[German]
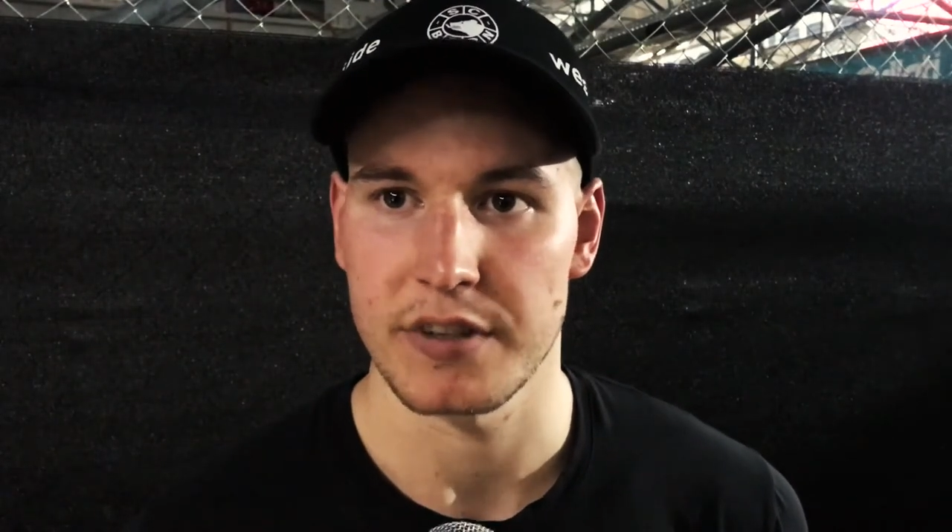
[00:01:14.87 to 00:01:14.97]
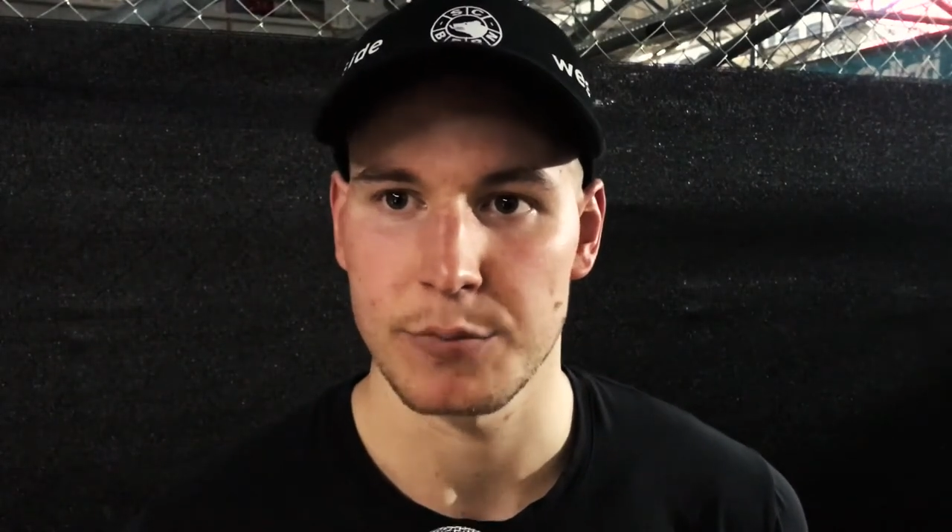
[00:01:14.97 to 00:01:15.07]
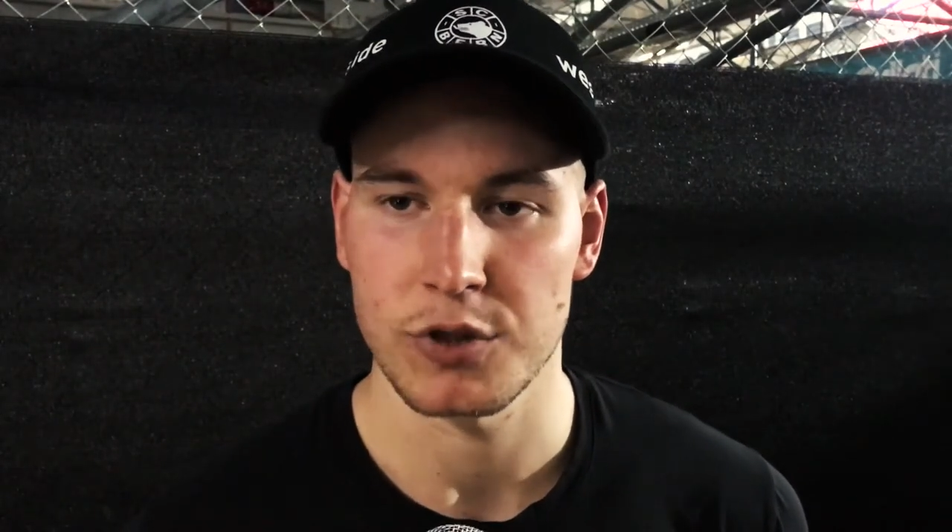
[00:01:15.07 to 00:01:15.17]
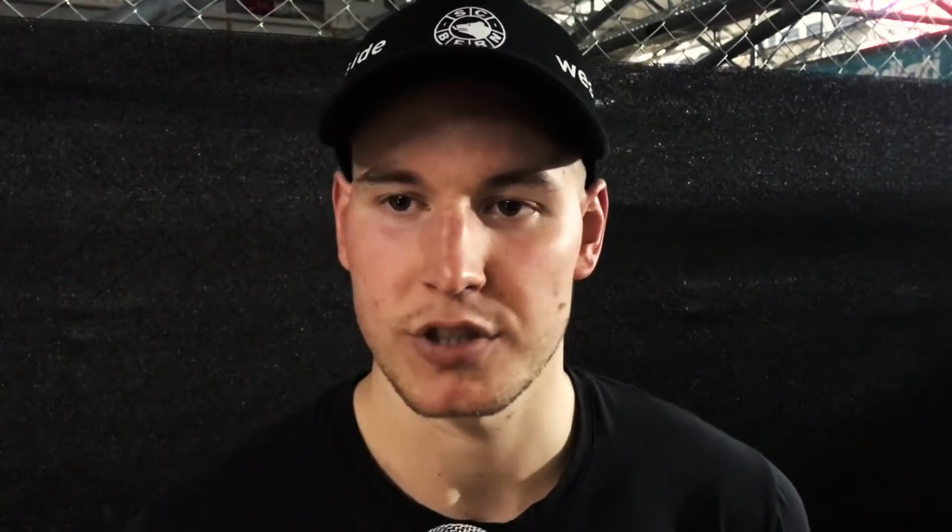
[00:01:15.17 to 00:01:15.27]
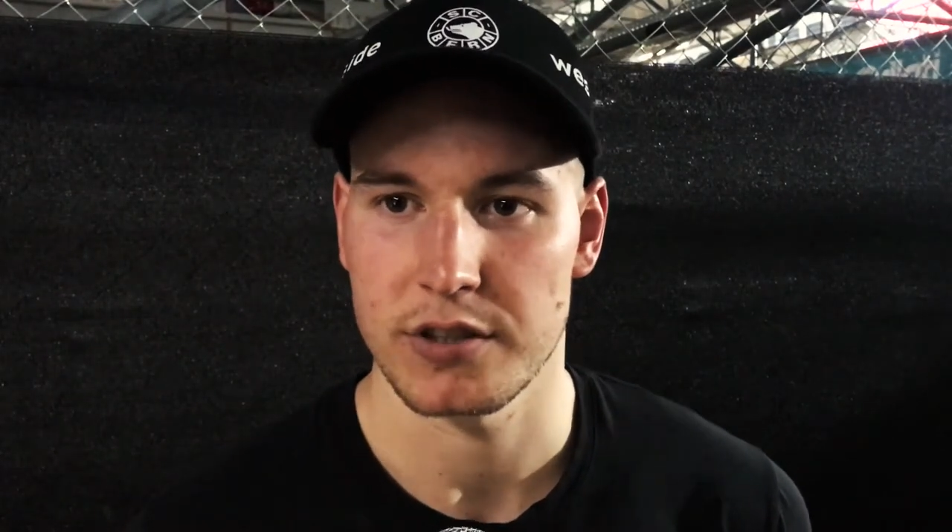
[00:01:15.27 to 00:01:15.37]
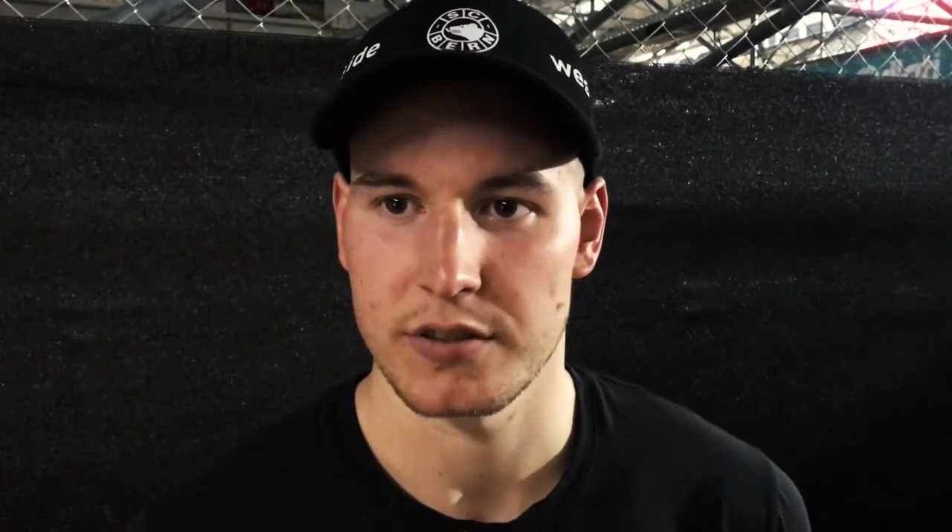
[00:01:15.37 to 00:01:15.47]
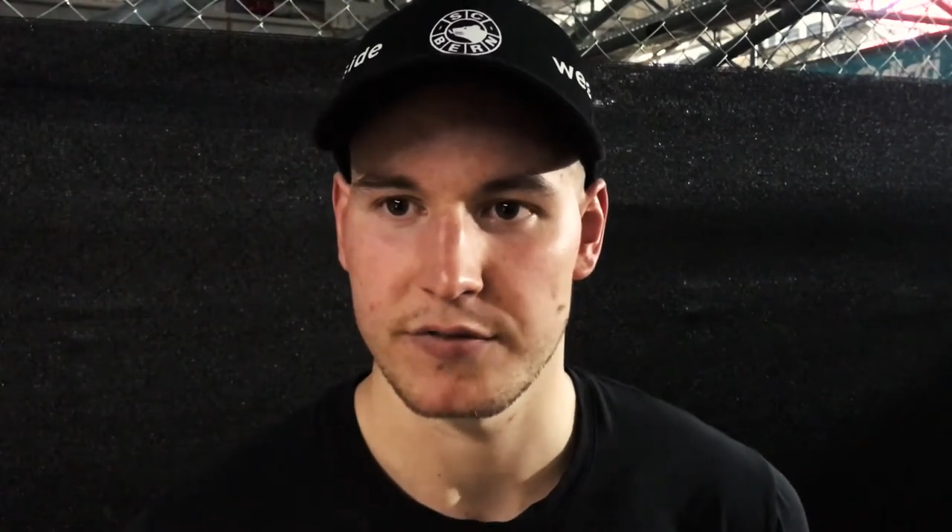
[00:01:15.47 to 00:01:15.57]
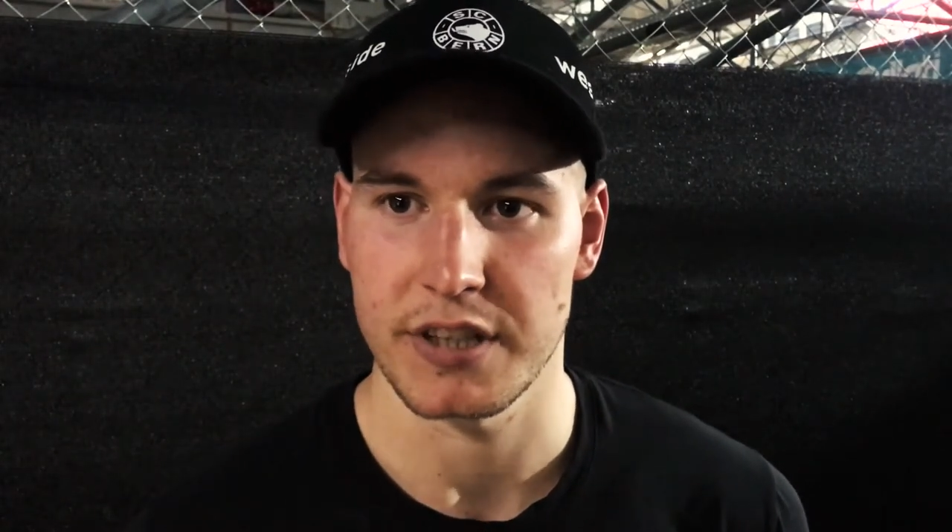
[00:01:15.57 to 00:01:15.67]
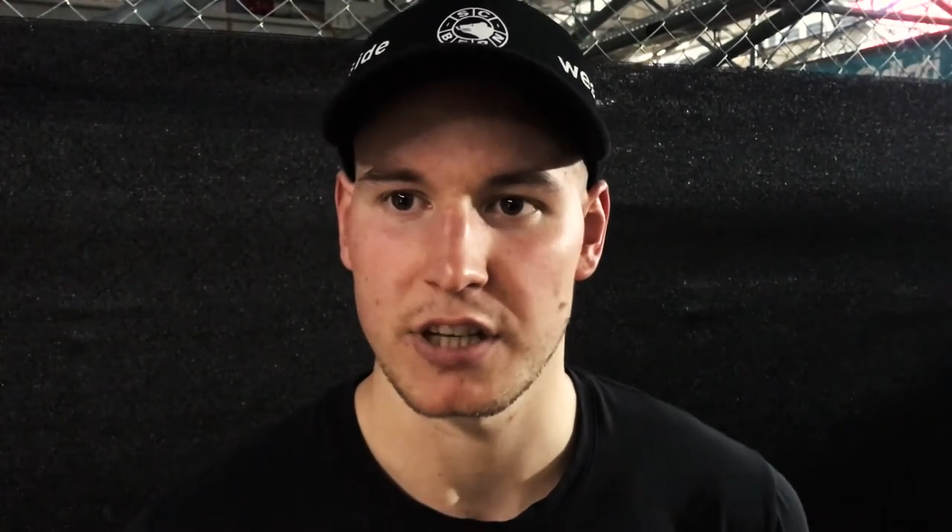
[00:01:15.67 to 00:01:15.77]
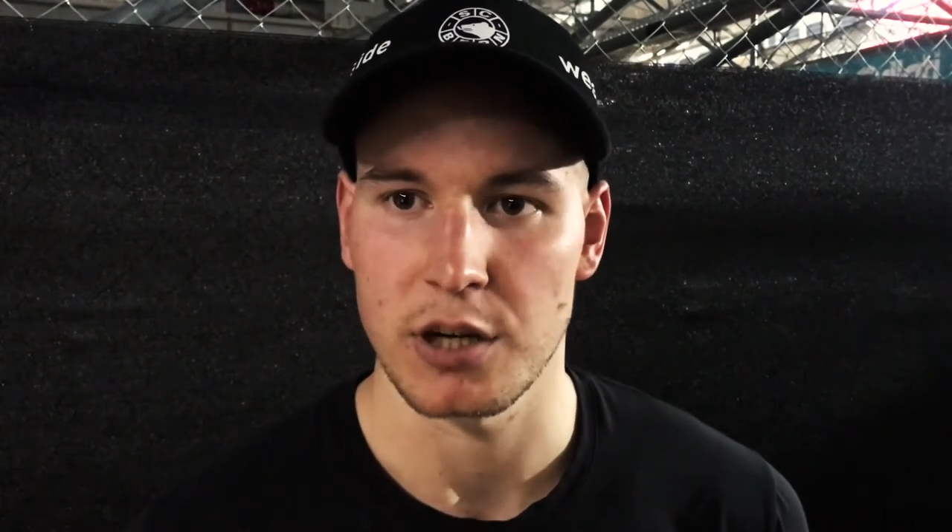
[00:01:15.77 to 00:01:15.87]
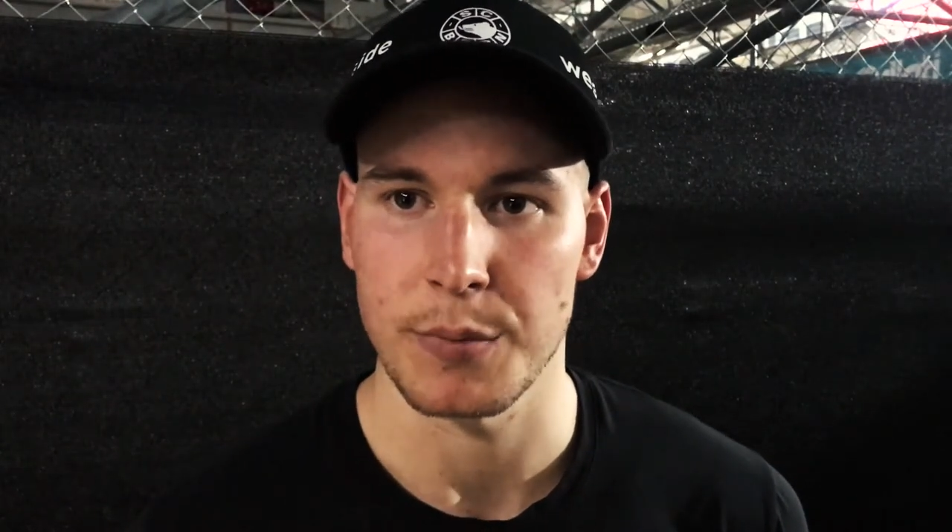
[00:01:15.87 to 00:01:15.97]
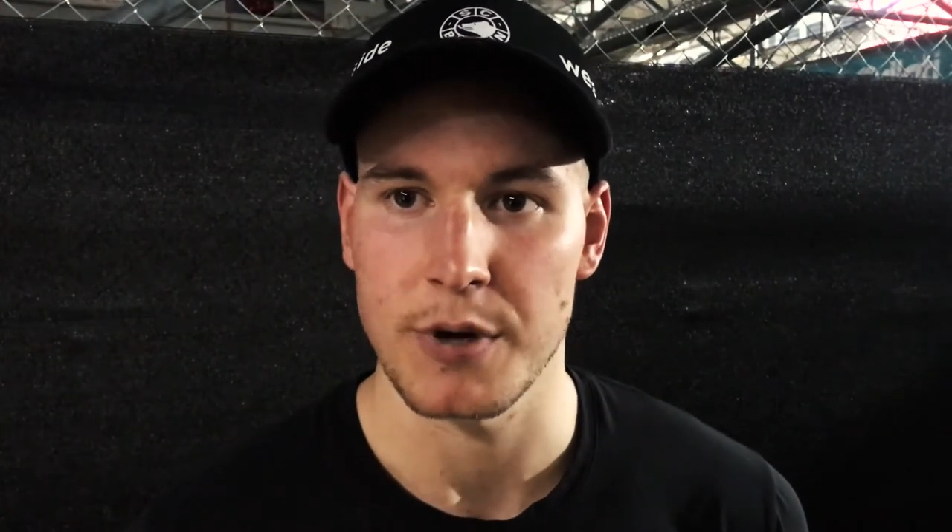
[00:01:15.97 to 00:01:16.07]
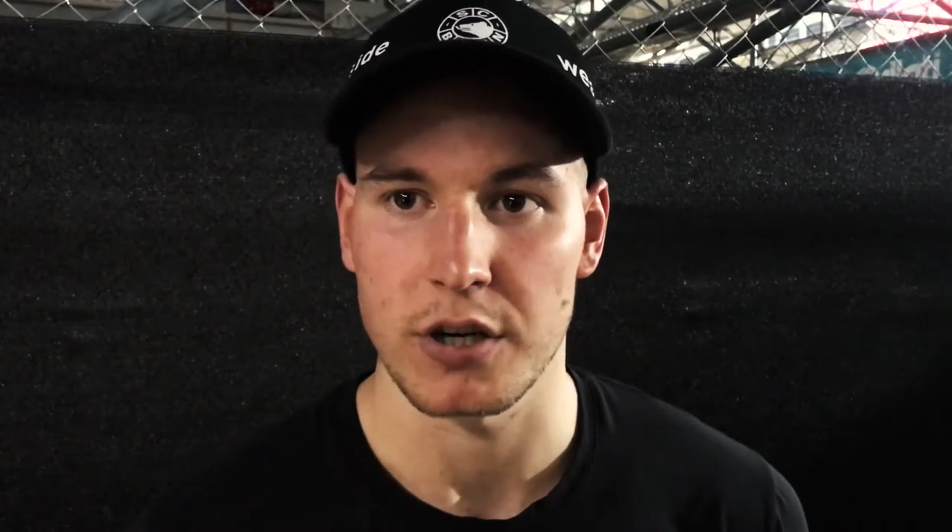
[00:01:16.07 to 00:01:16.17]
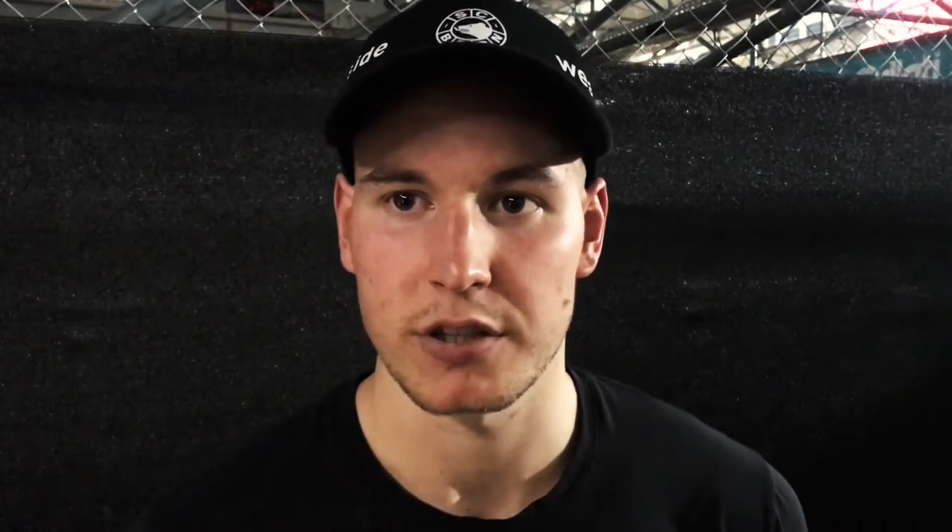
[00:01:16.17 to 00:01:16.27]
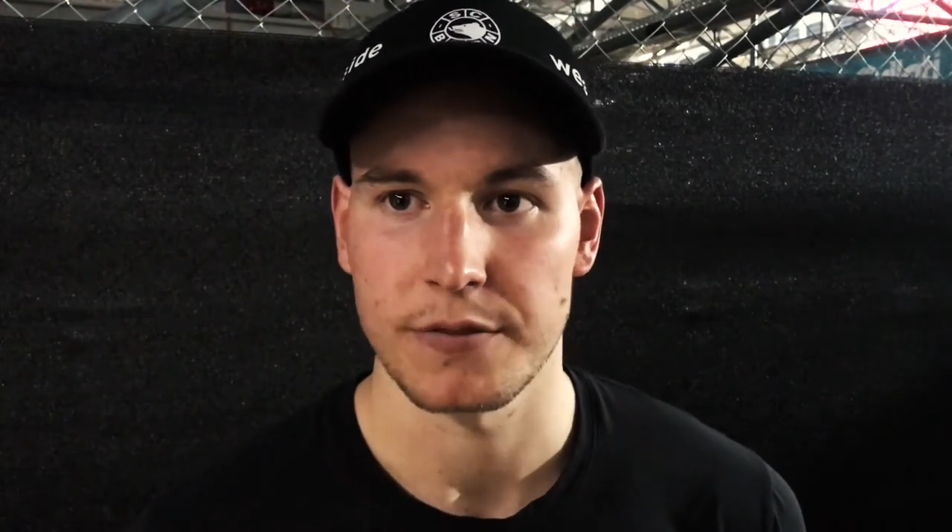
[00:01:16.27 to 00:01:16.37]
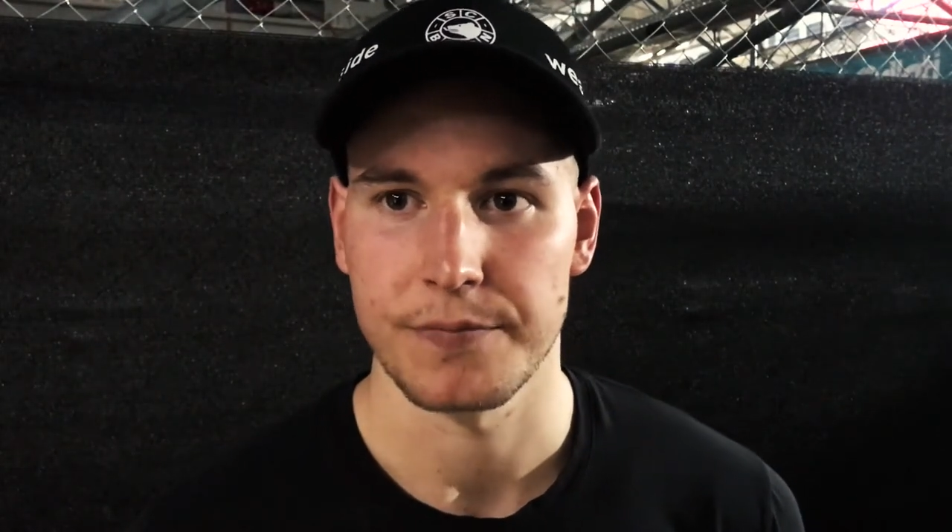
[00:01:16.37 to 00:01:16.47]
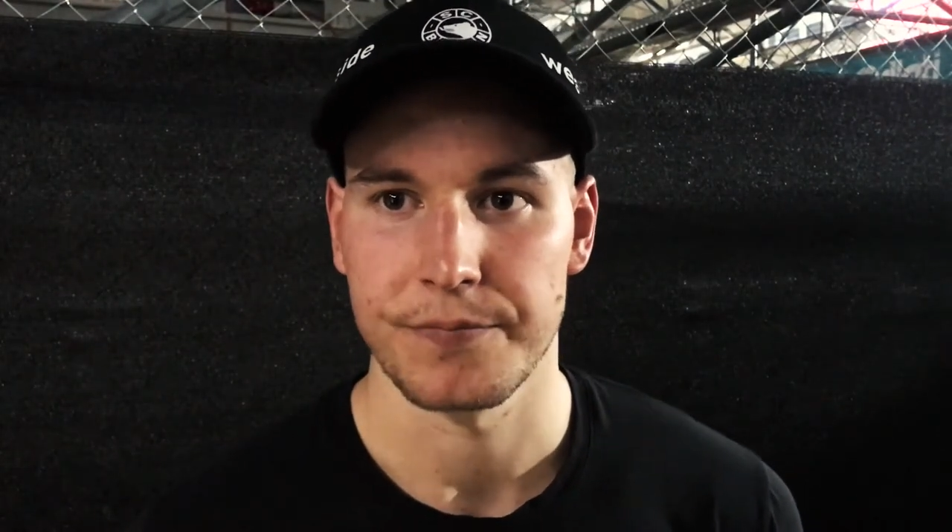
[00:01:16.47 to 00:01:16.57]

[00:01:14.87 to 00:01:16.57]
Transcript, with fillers: wer, muss, wer die Arbeit macht.